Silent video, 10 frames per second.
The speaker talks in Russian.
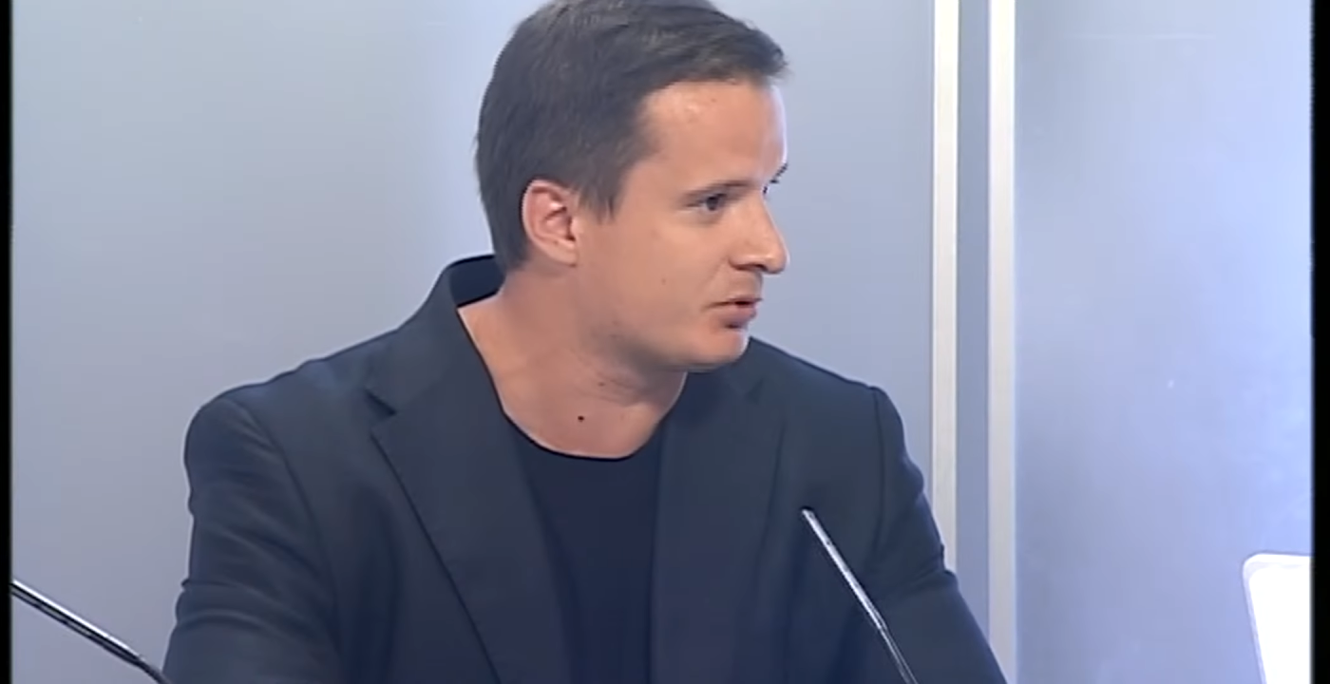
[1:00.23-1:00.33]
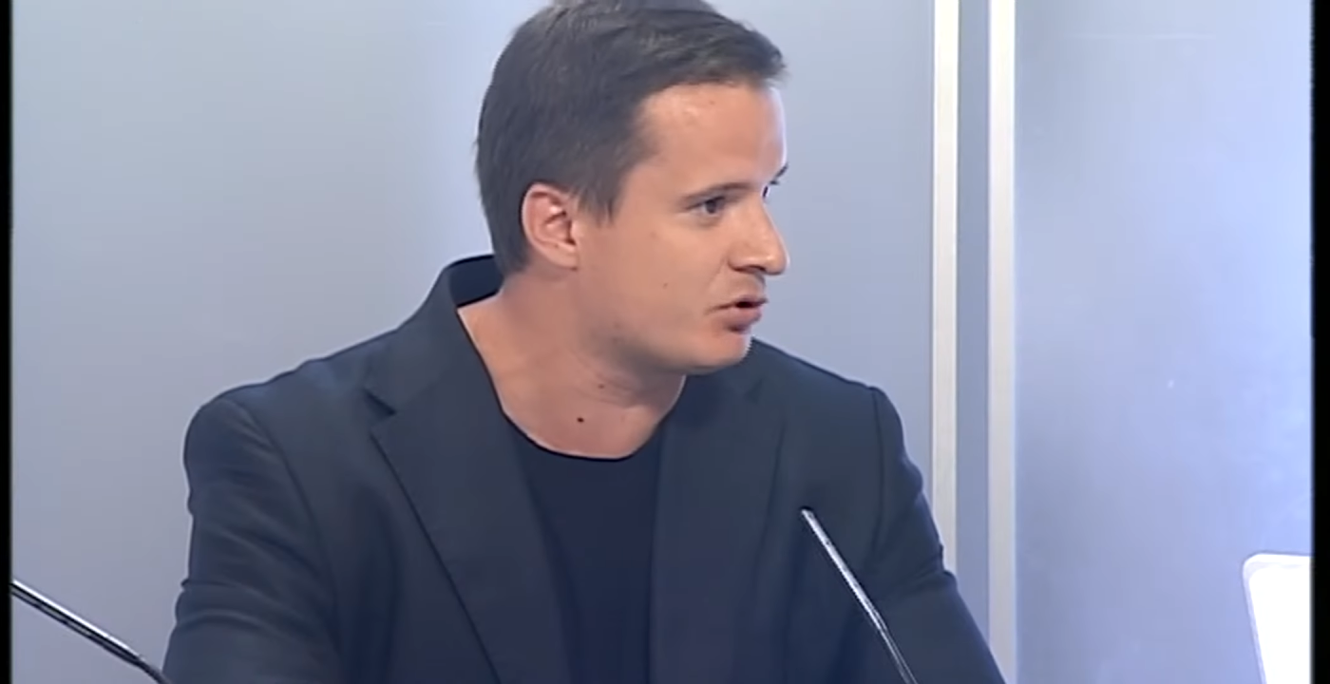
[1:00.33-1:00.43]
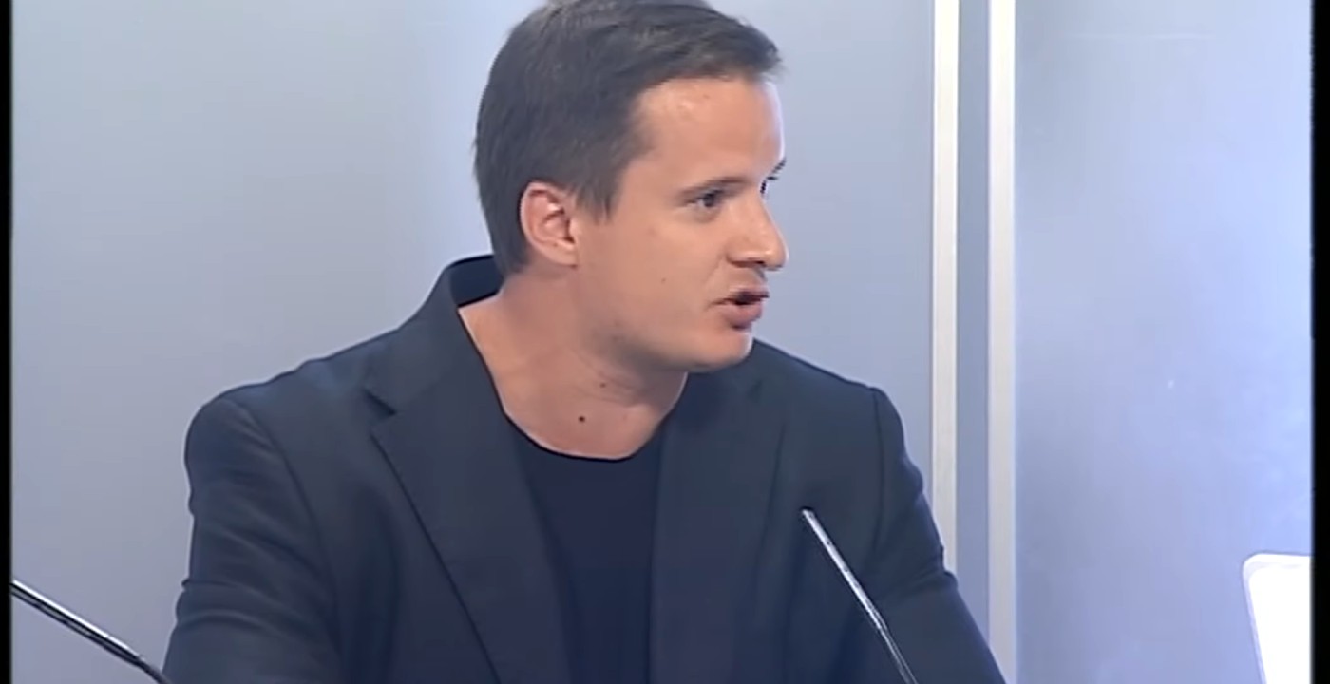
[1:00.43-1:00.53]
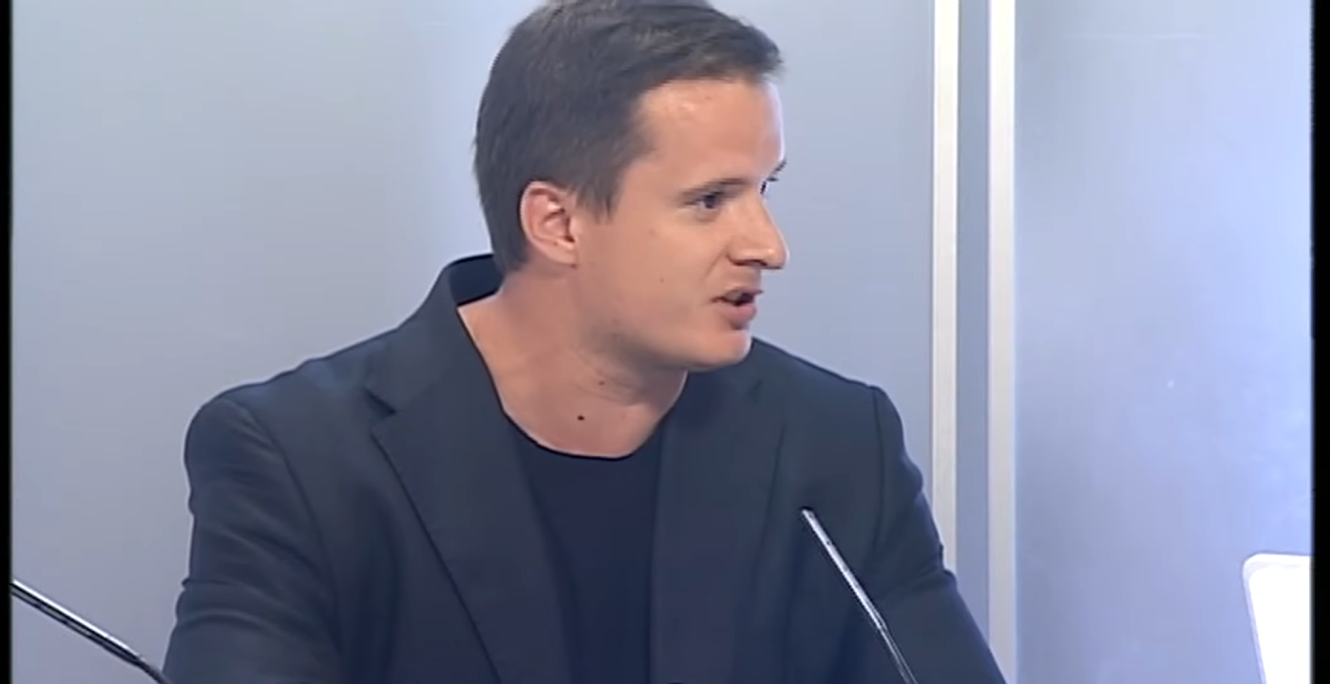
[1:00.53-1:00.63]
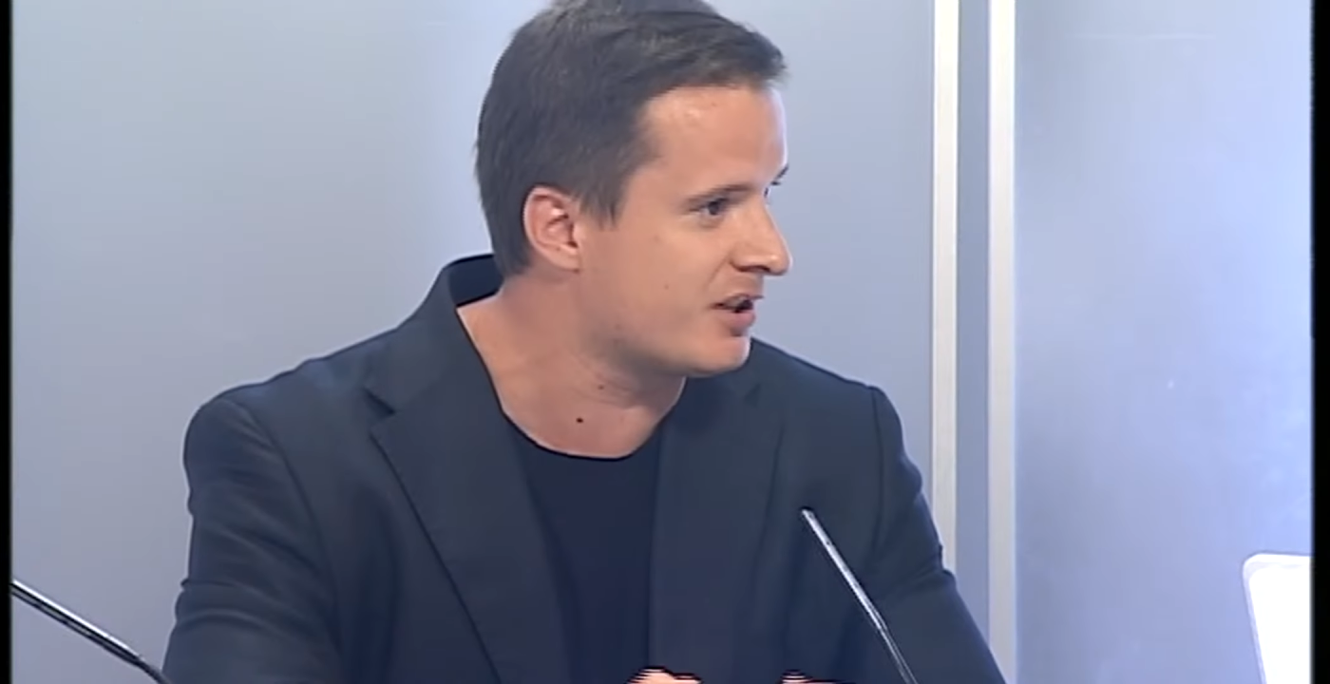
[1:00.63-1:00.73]
с
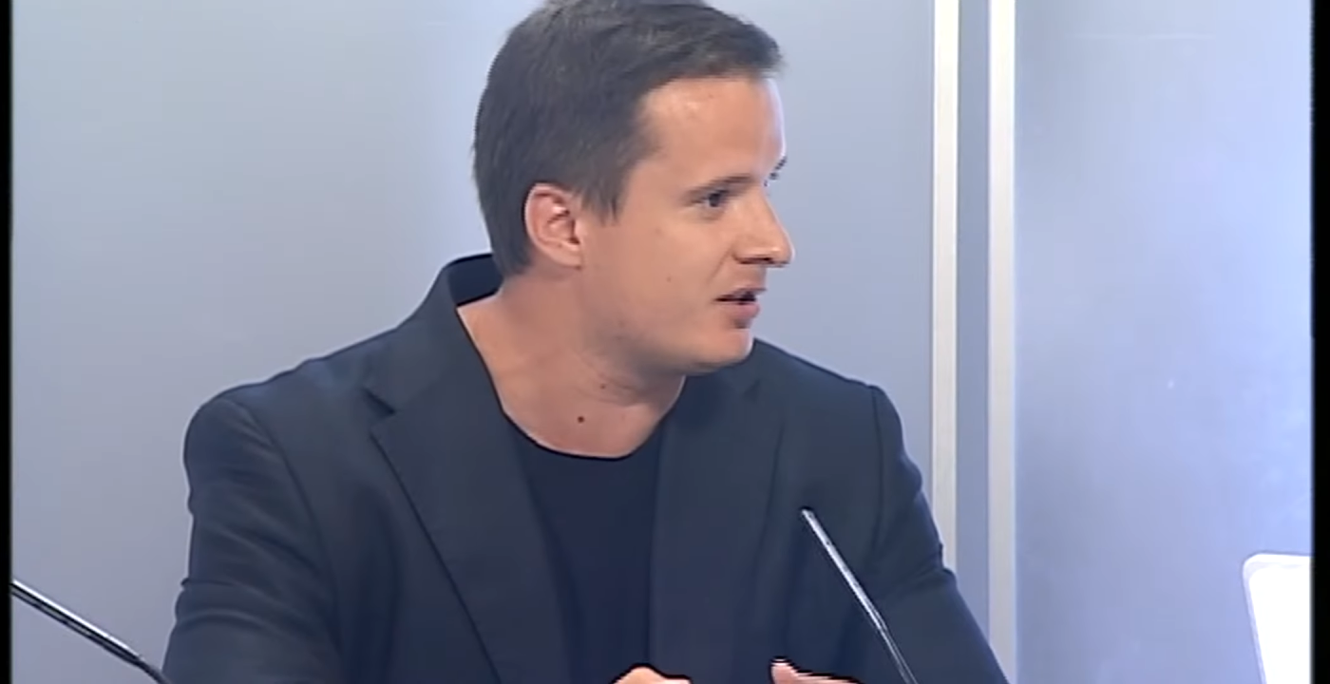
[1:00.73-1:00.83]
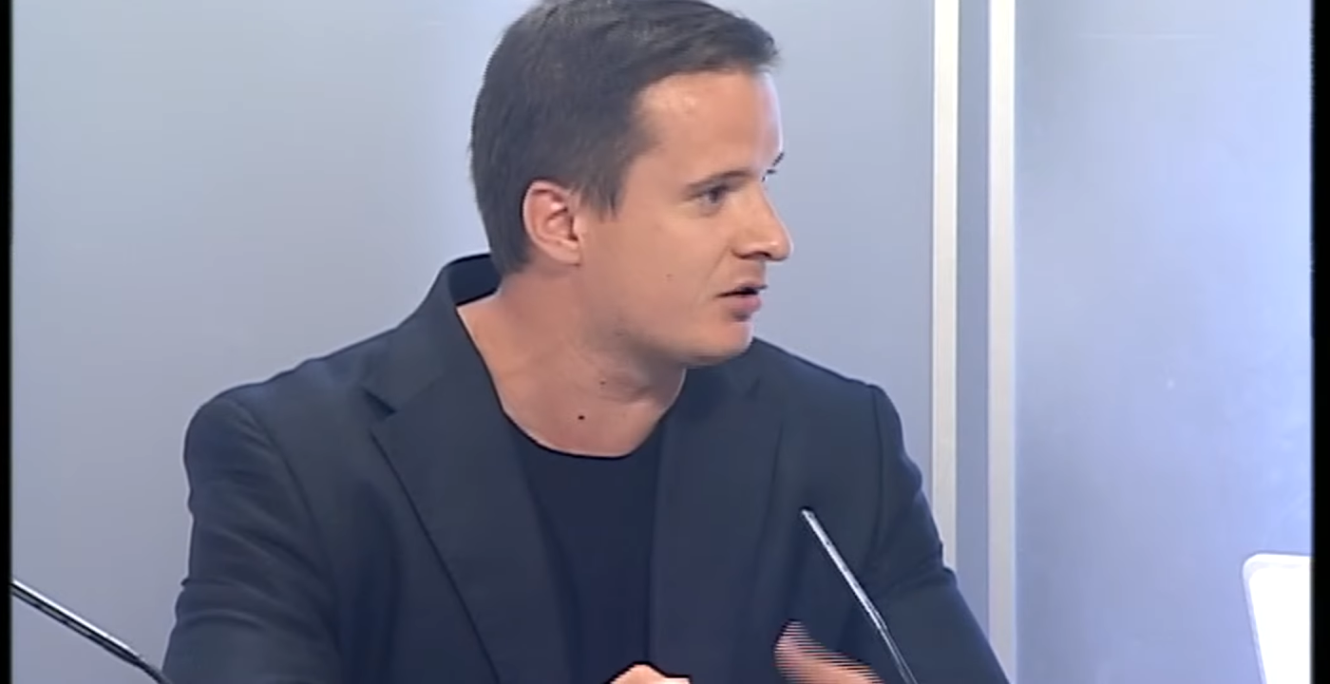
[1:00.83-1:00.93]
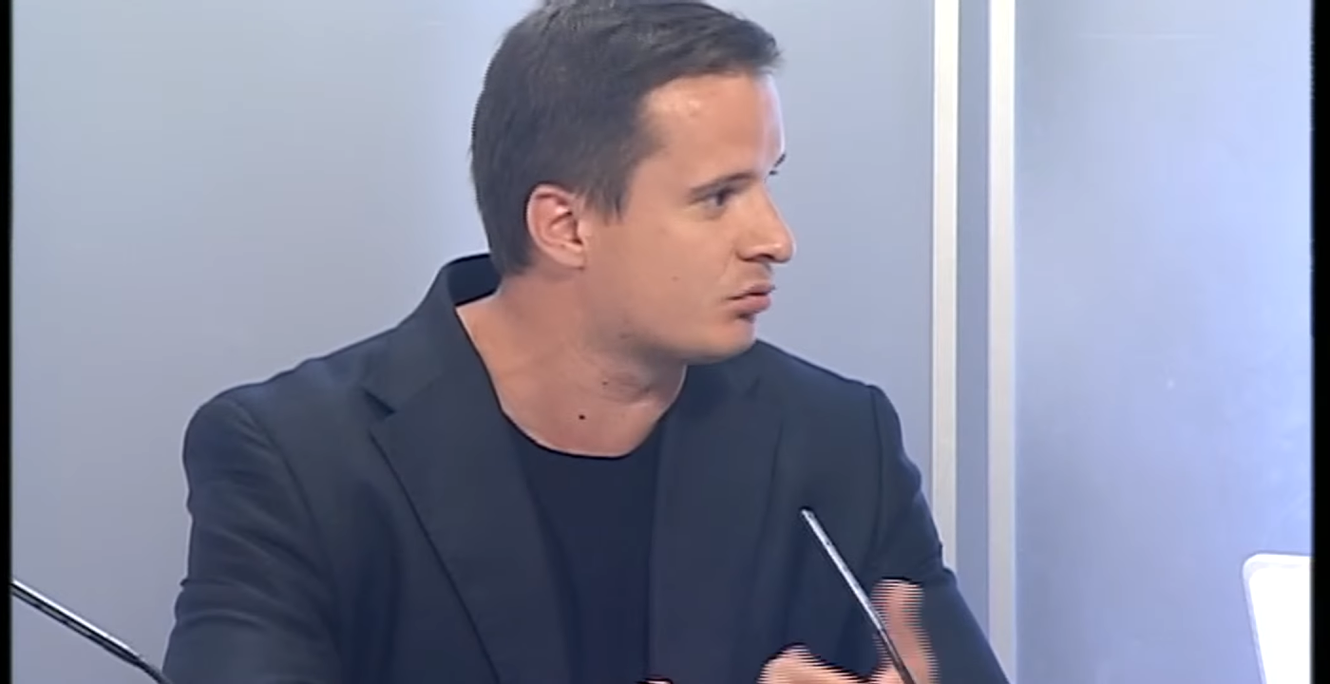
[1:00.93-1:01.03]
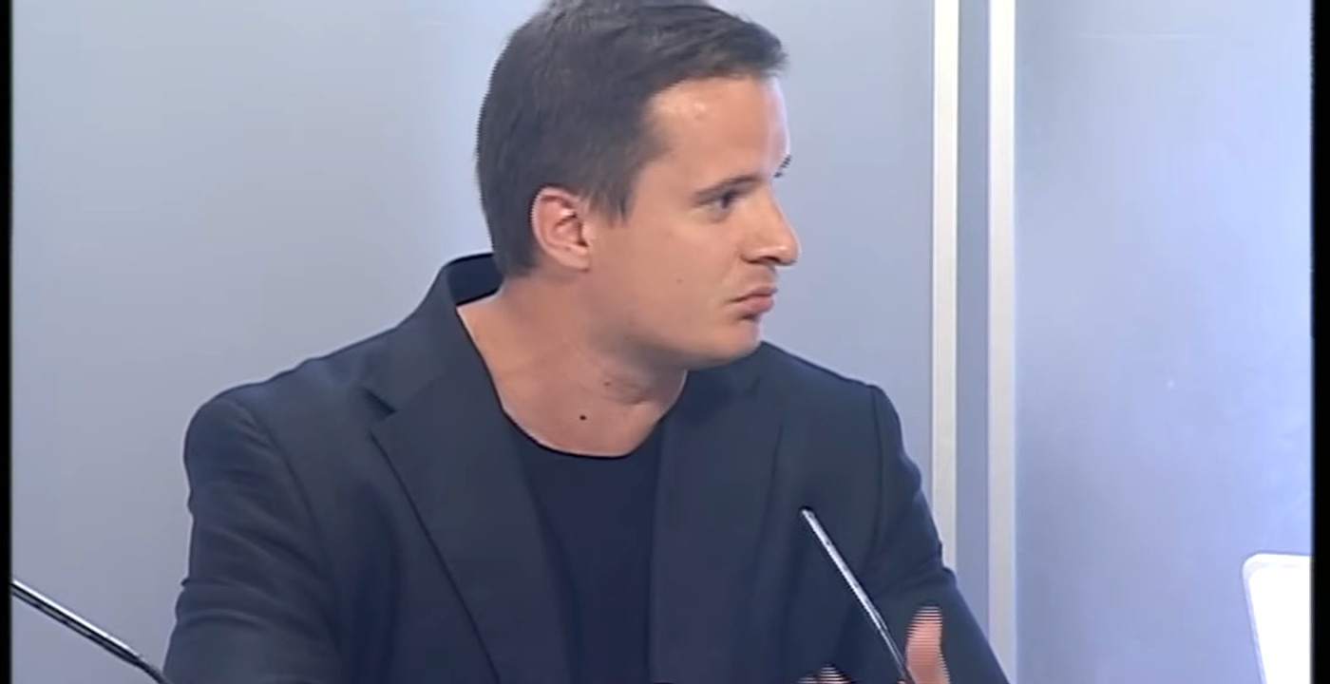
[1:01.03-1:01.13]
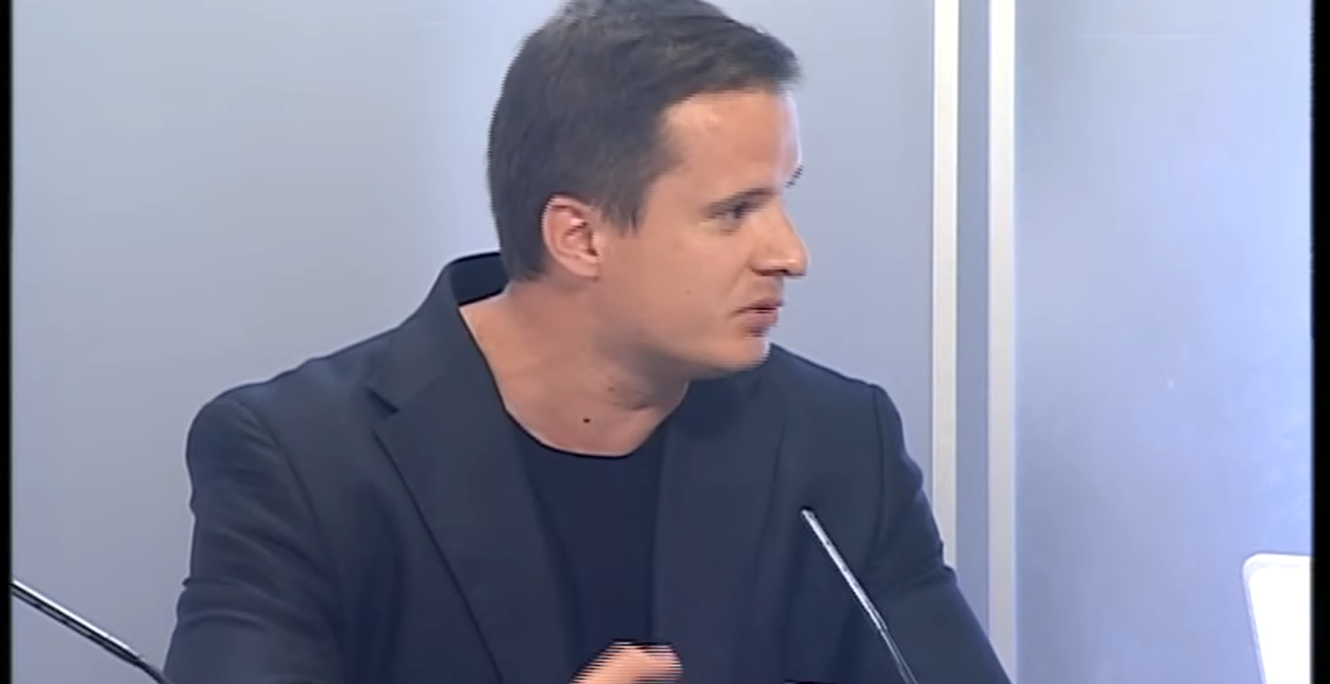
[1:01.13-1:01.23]
точки
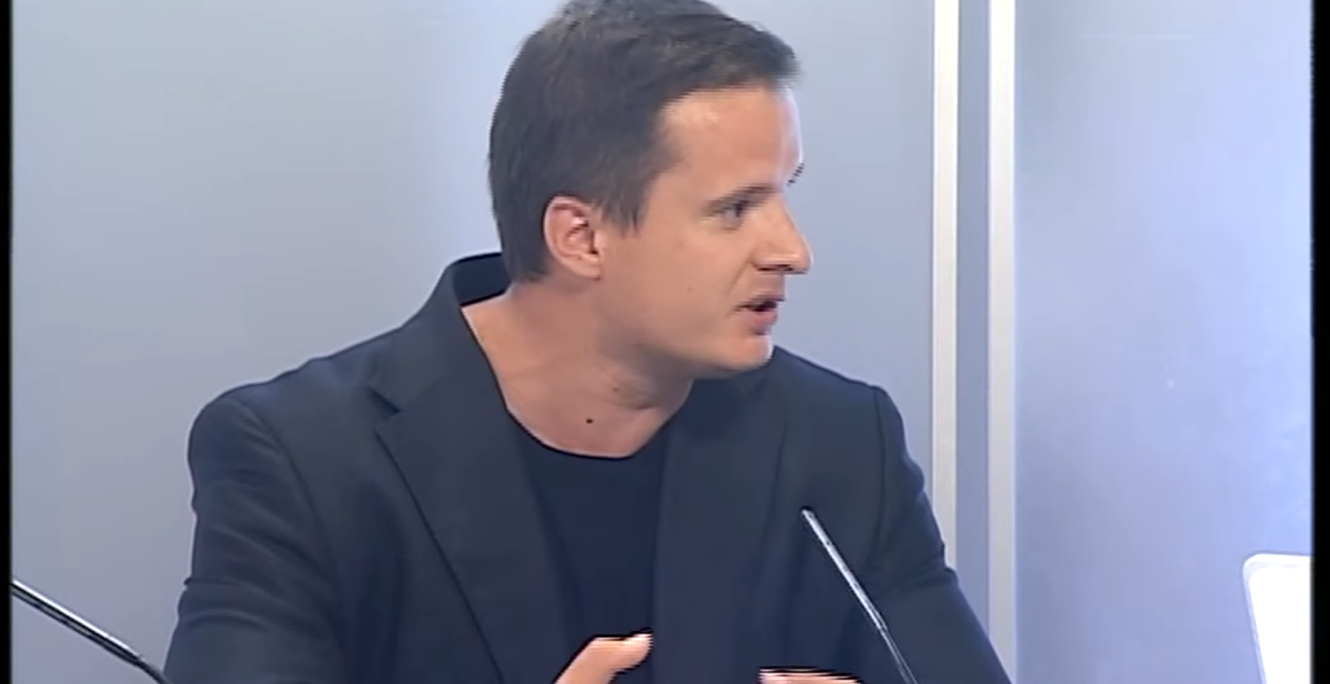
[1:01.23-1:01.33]
зрения судьбы